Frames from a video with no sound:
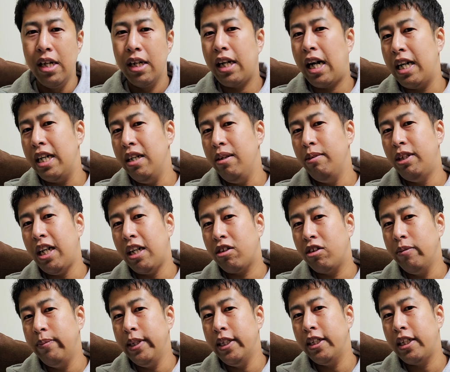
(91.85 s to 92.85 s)
仮にじゃあ
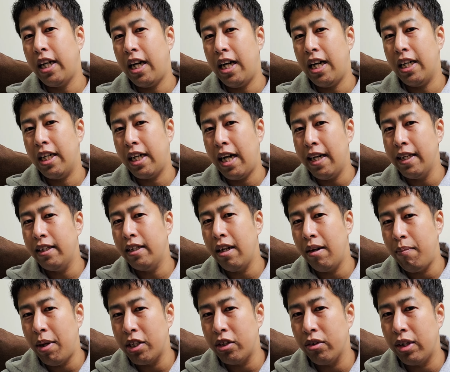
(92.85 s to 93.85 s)
首塚があっ
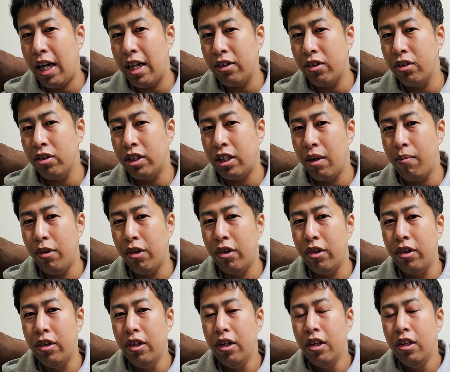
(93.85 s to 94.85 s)
た場所があるとして
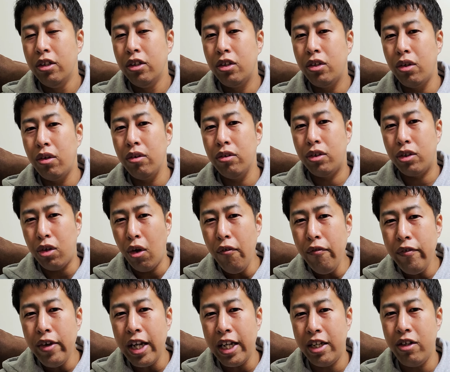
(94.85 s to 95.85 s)
も、そ、そ
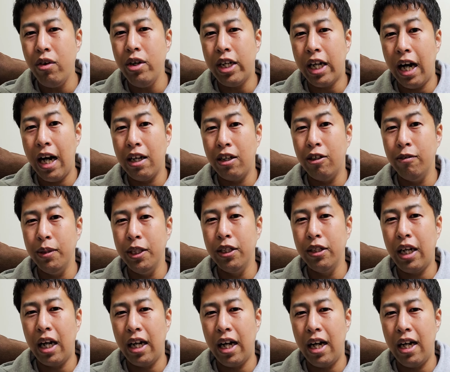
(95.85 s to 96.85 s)
んな広いか首
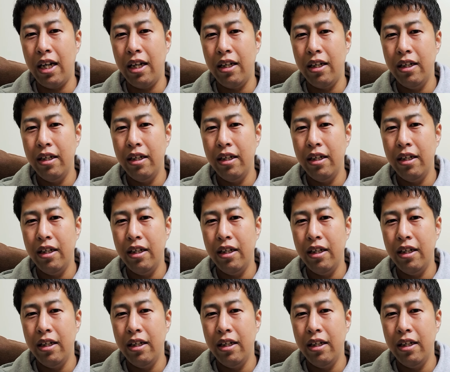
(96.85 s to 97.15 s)
塚が。